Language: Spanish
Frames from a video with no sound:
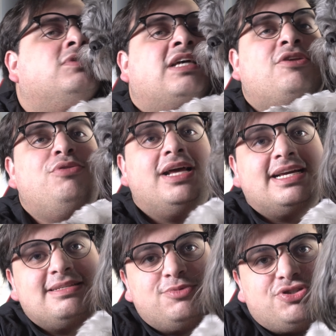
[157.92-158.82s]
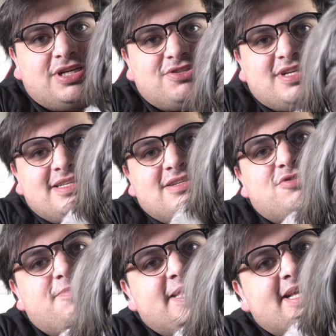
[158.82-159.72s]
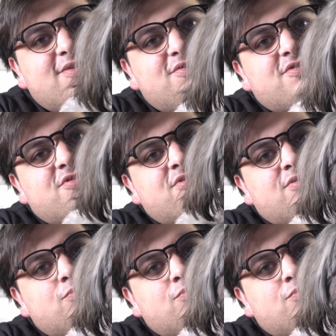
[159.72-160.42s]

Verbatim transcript: Saluda, que hace mucho que no sales en los videos.